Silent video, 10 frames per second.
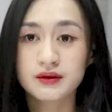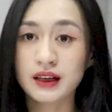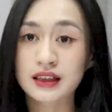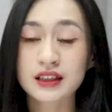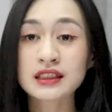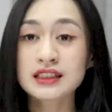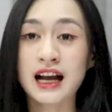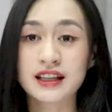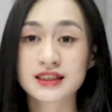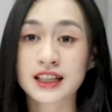Và tất
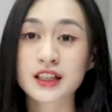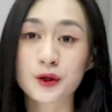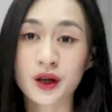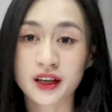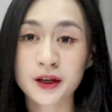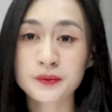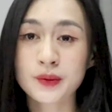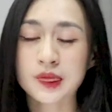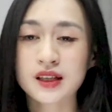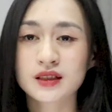cả những cái điều đấy ấy,
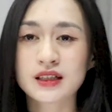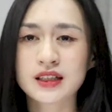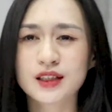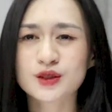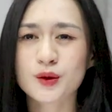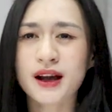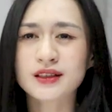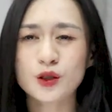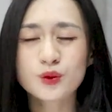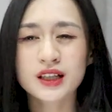thì khiến cho
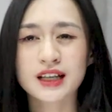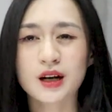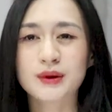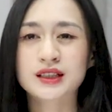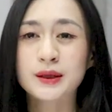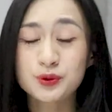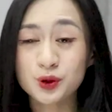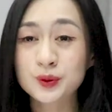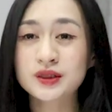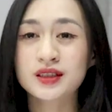bạn không thể nào mà tập
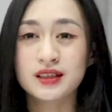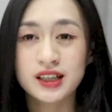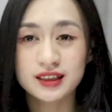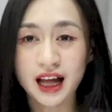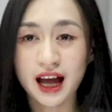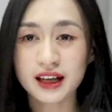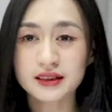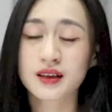trung được ở hiện tại.